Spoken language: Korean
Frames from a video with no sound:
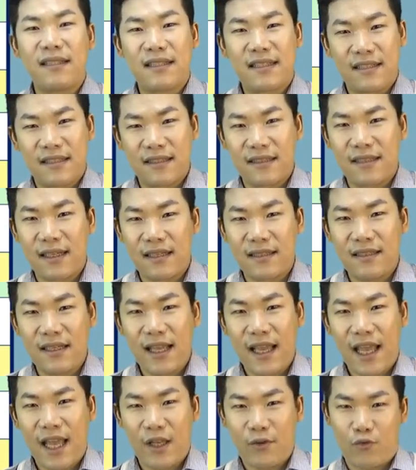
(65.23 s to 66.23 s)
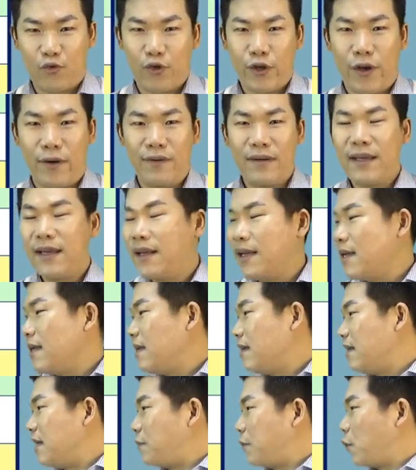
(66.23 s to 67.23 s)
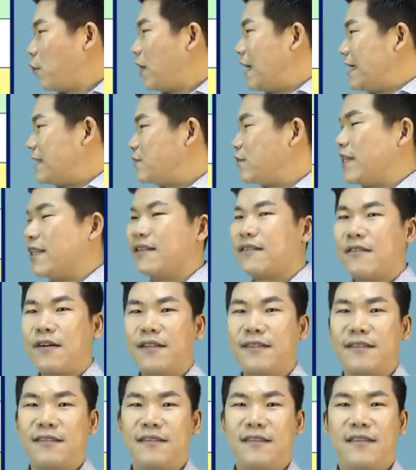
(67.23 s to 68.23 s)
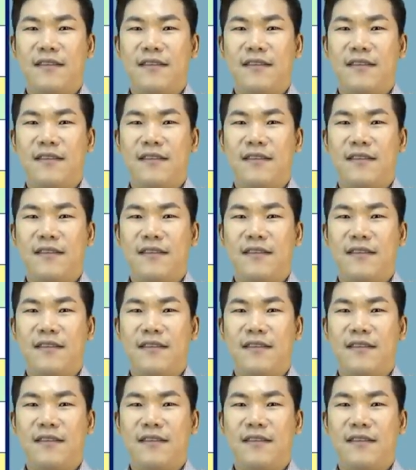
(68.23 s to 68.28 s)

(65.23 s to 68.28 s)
증가를 했고요. 이 표를 알 수 있는 건